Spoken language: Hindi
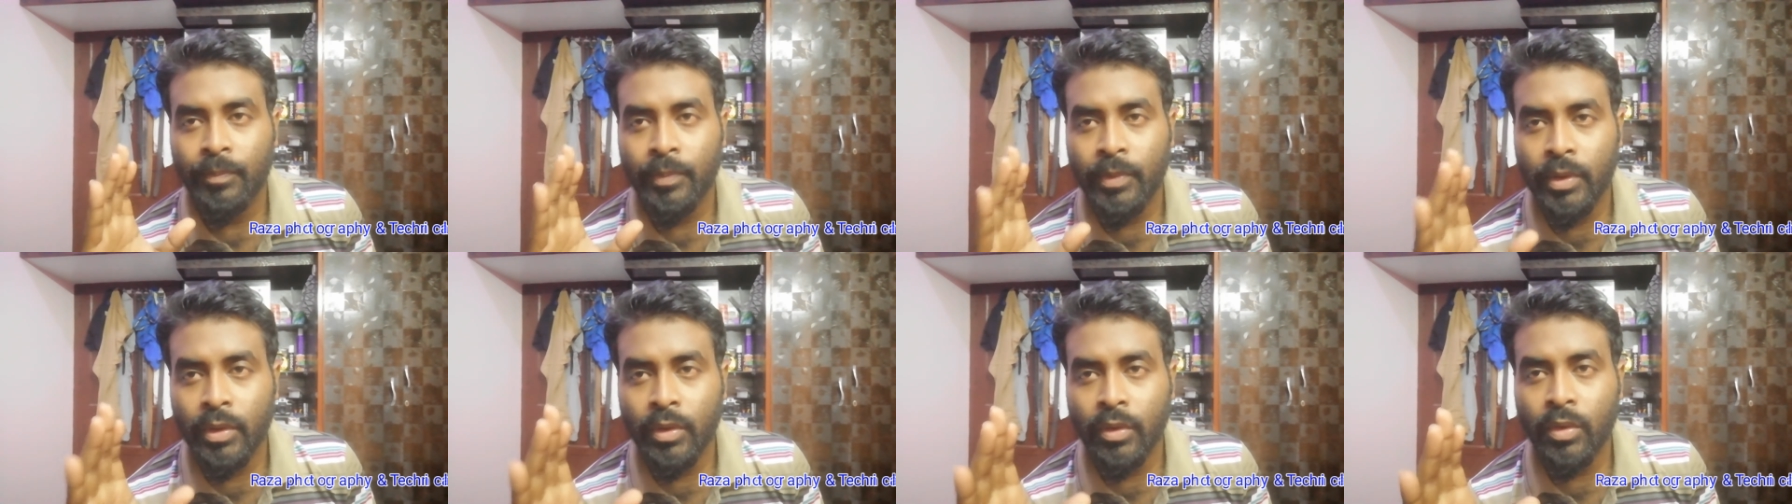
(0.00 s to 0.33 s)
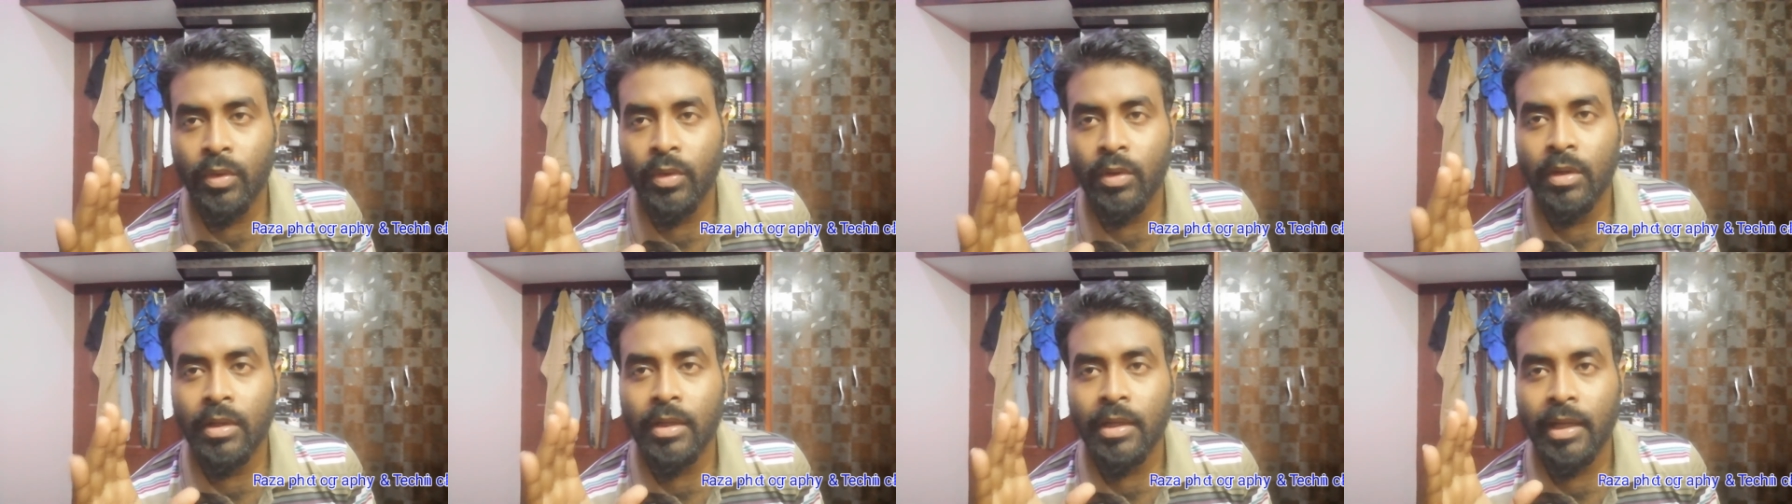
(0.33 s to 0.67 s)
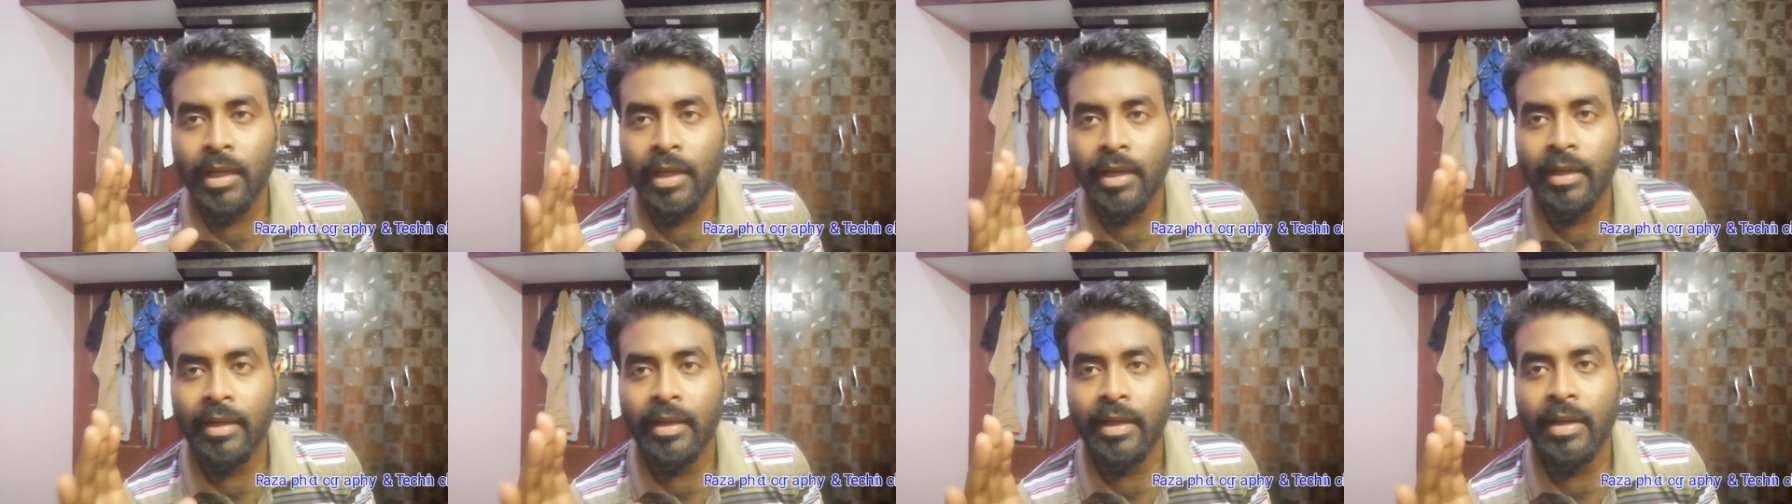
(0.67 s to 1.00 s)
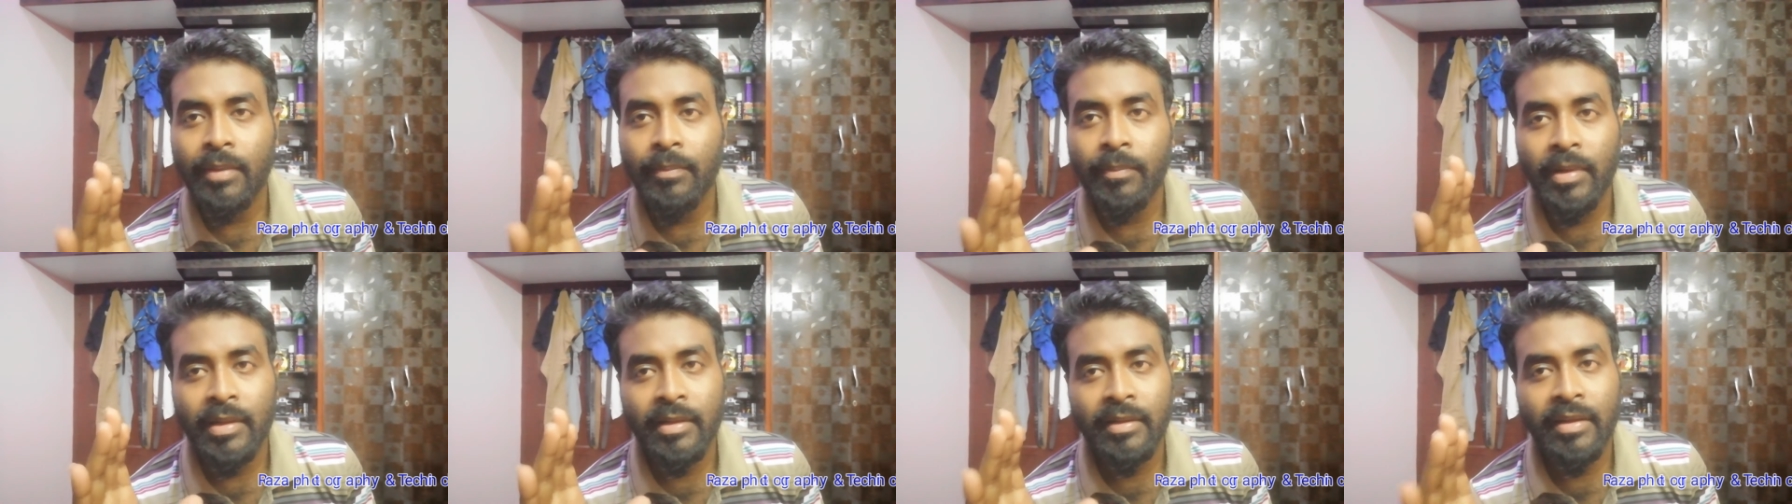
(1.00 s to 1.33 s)
प्योर
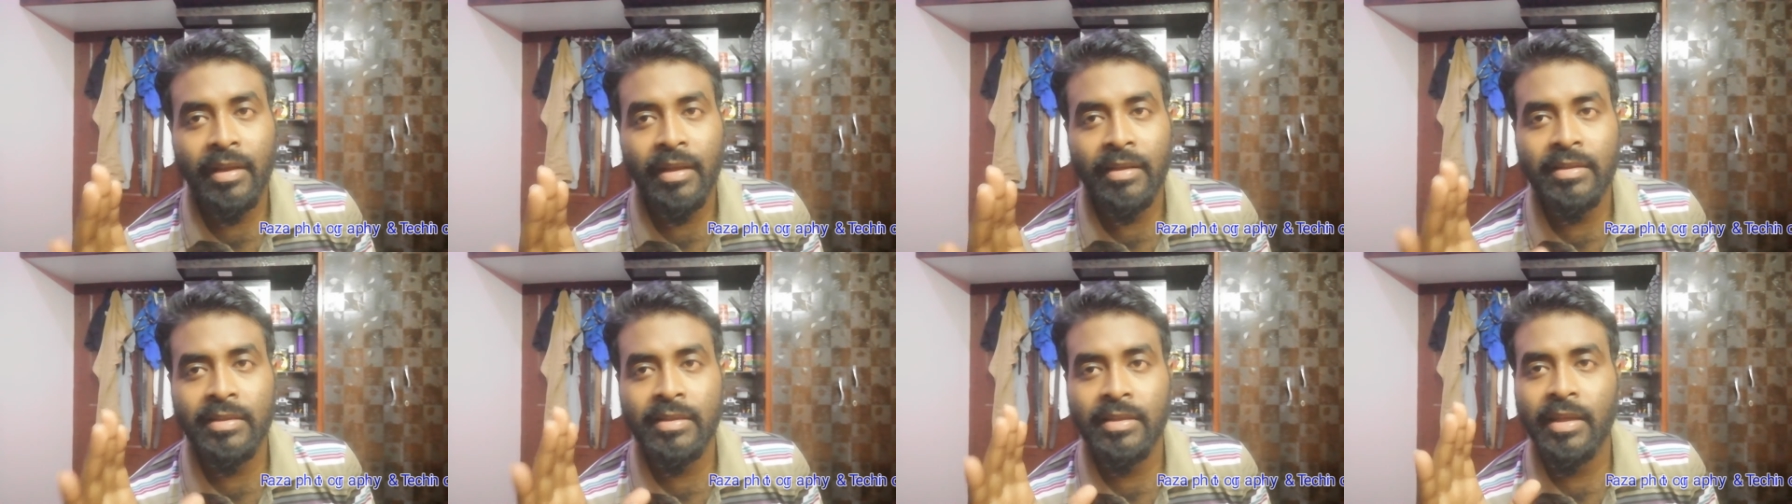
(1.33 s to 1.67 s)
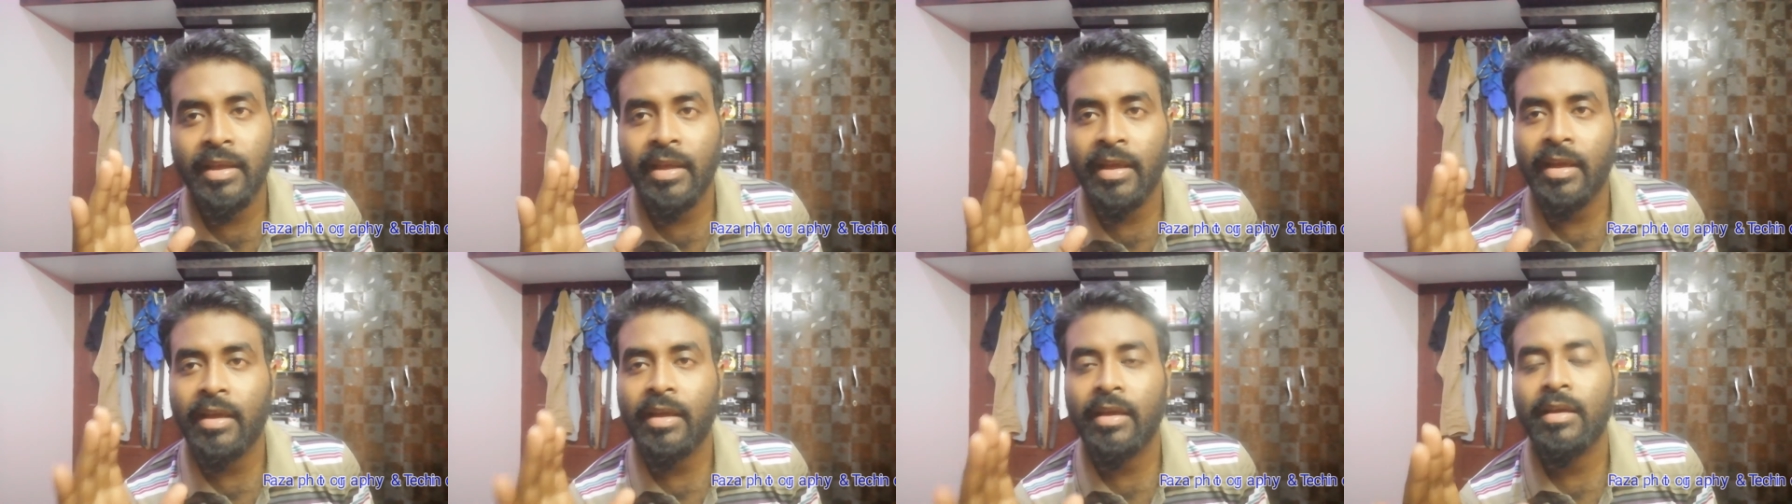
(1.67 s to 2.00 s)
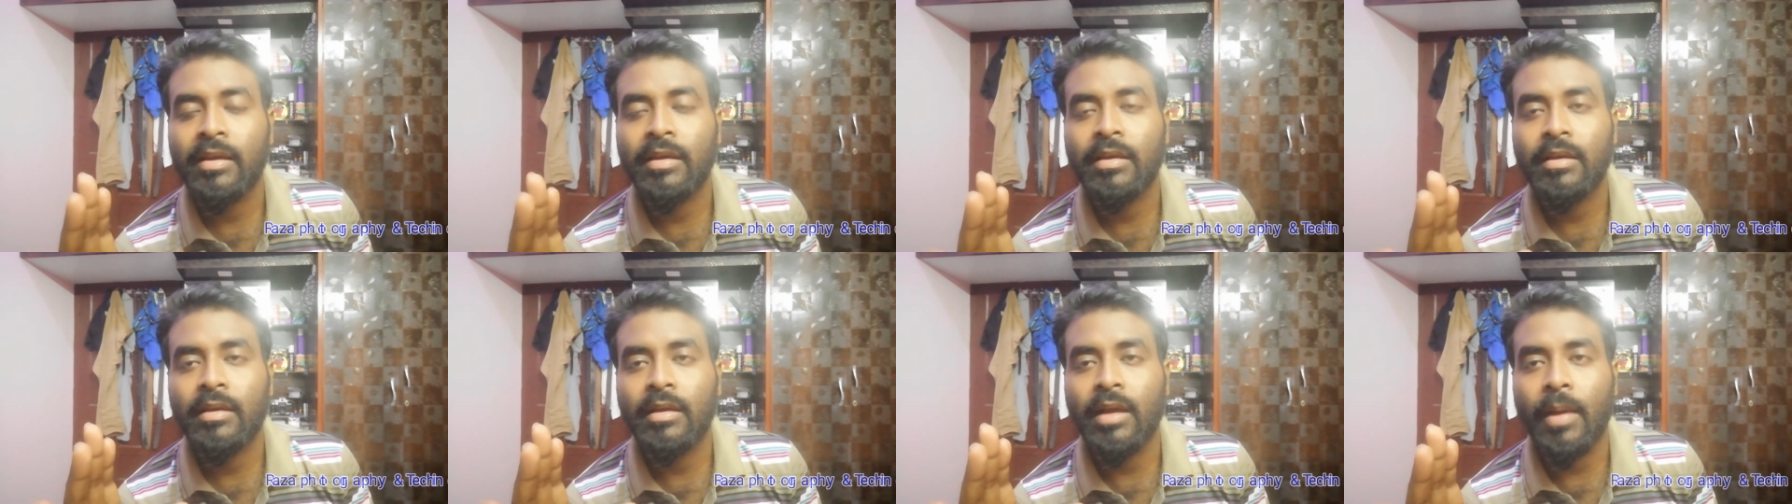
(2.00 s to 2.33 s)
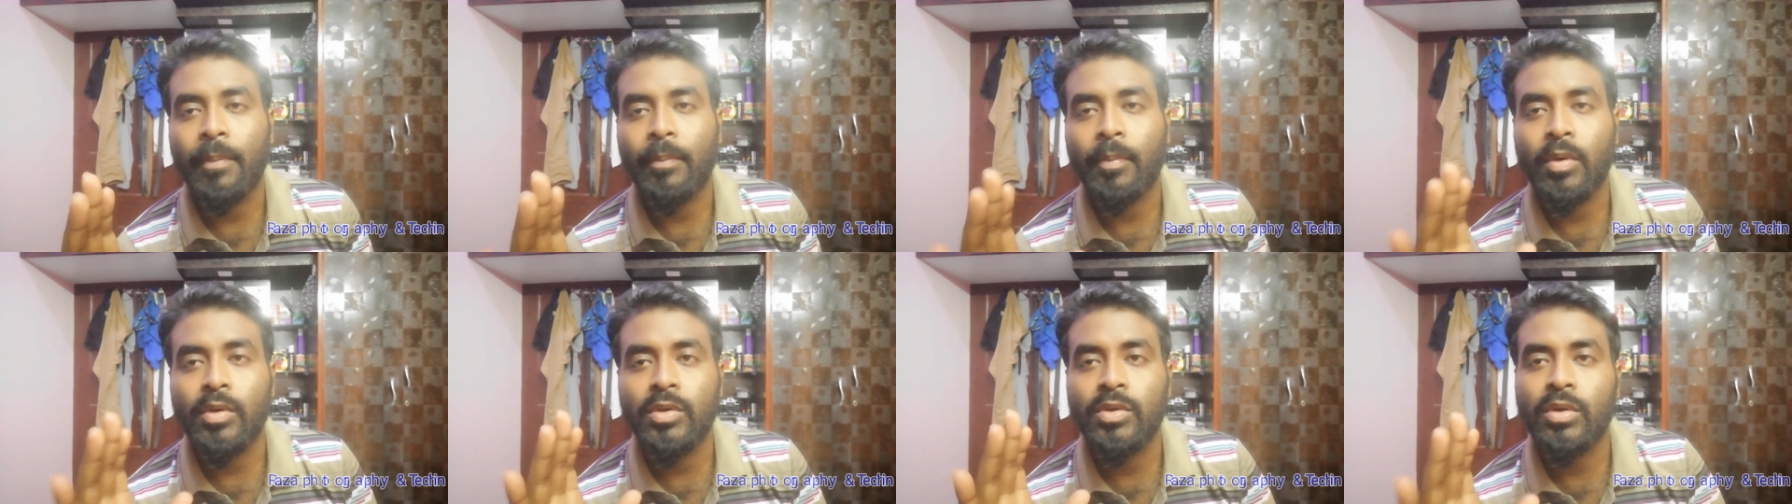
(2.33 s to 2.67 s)
कलंकर मद्रासी एक
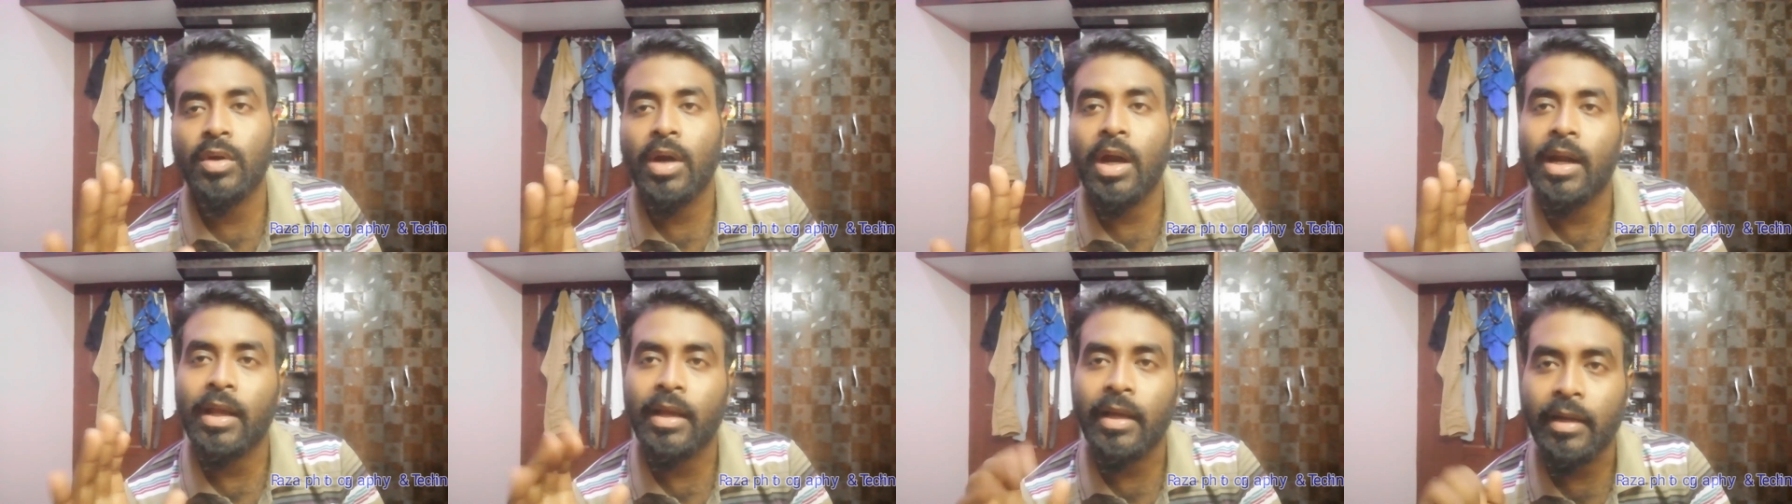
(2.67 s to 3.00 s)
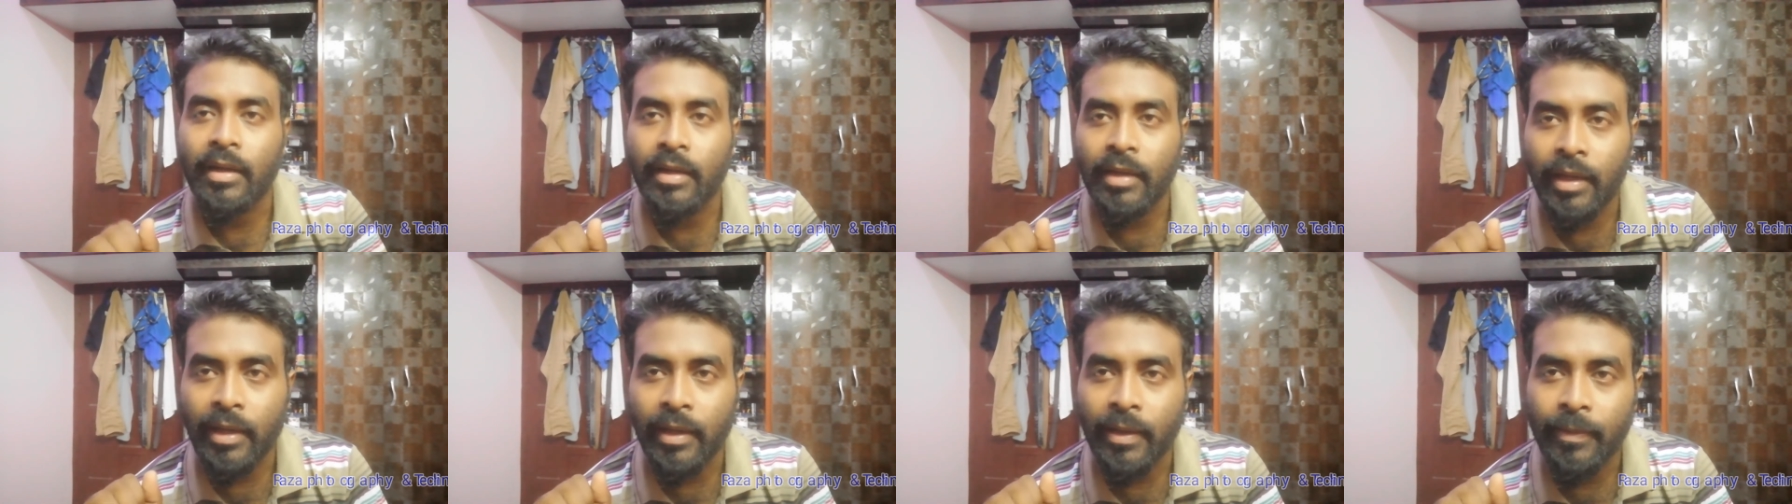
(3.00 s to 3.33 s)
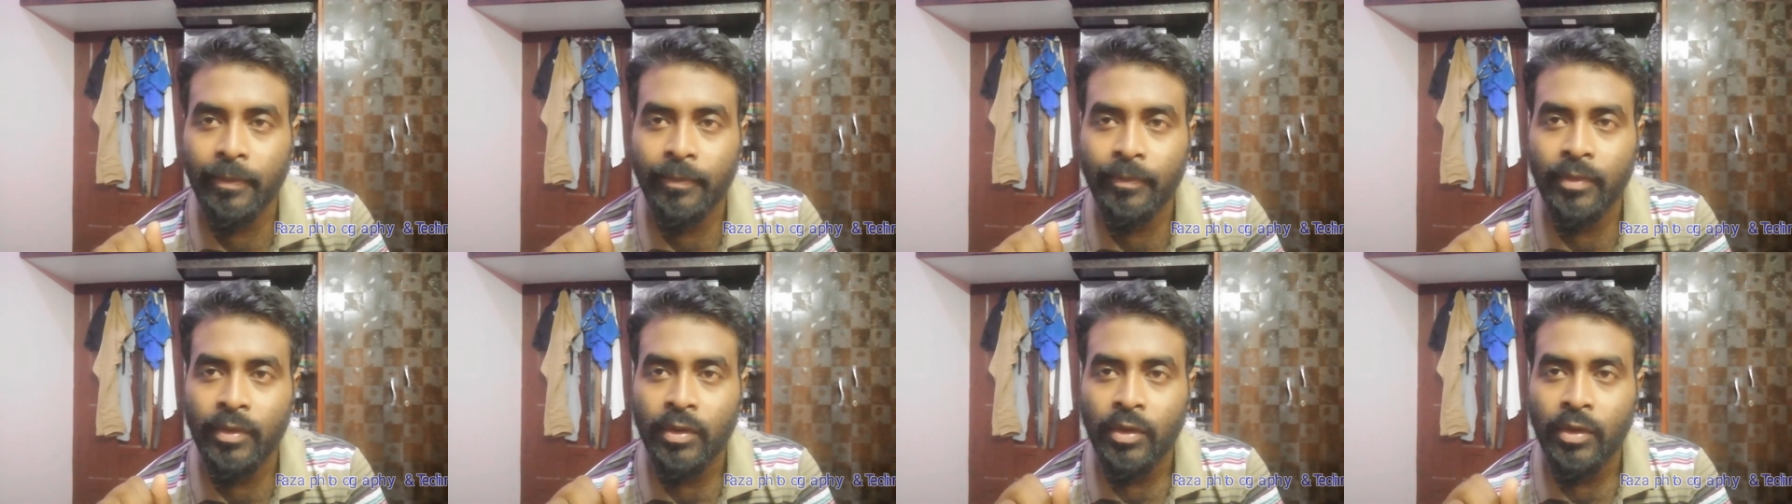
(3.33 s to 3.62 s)
आपको जुगाड़ करना है